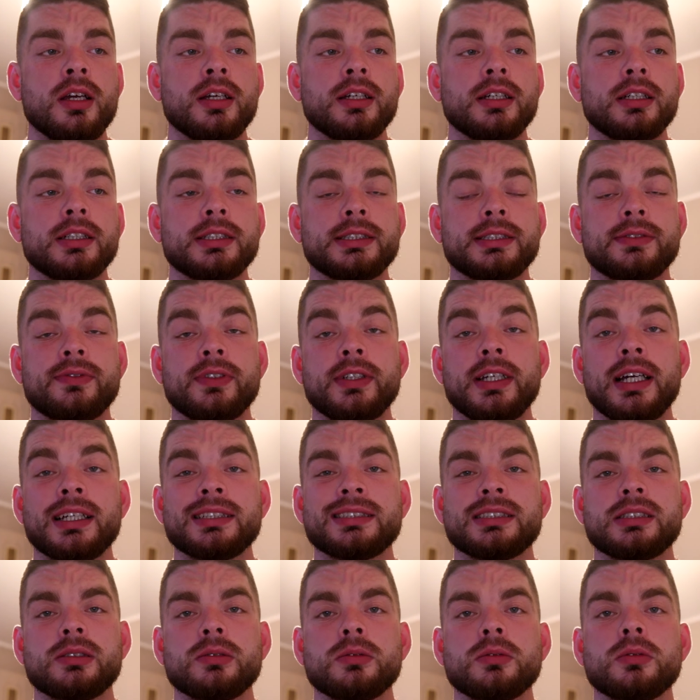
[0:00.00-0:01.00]
e, z
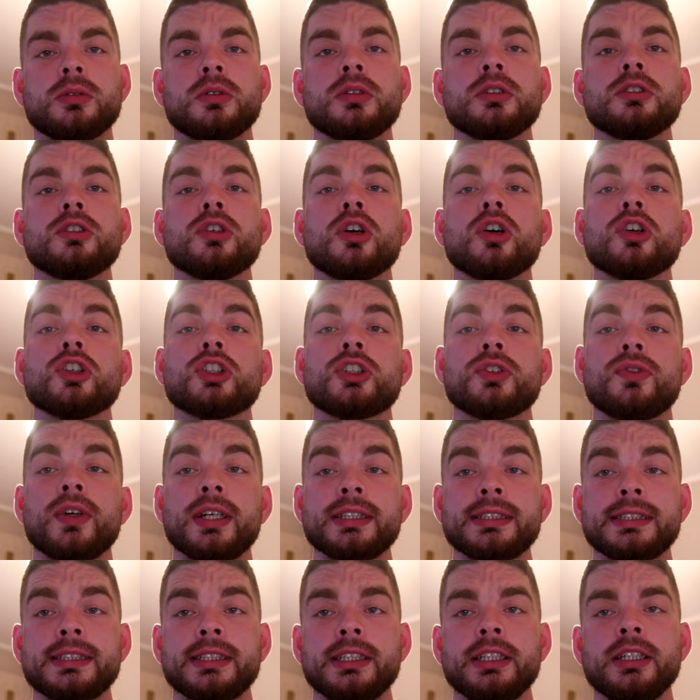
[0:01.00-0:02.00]
wyjazdu do
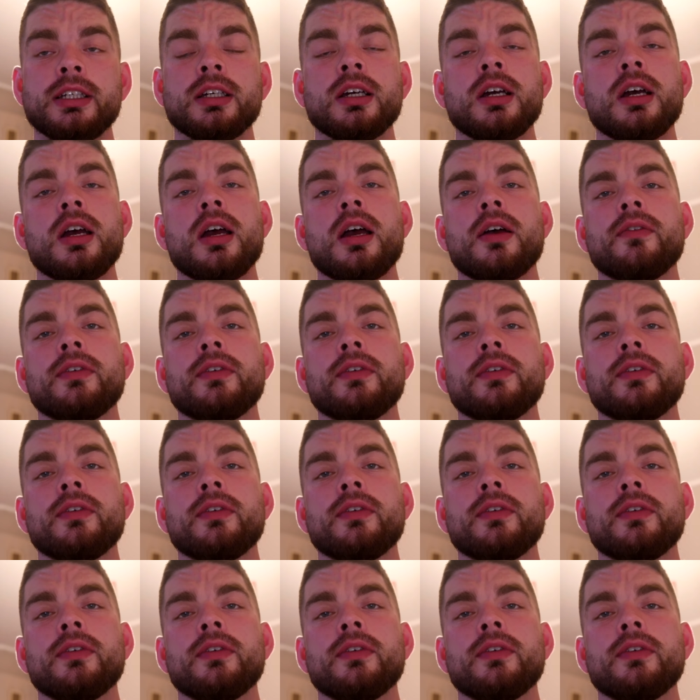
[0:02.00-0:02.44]
Szwecji,